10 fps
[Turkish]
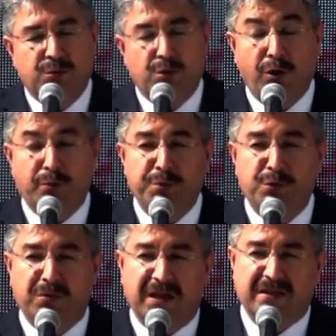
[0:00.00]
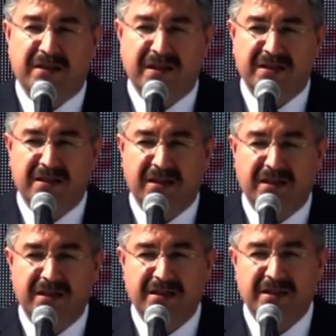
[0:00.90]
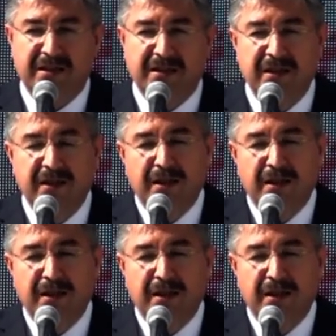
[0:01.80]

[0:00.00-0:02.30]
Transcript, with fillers: çok büyük katkılar sağlayacak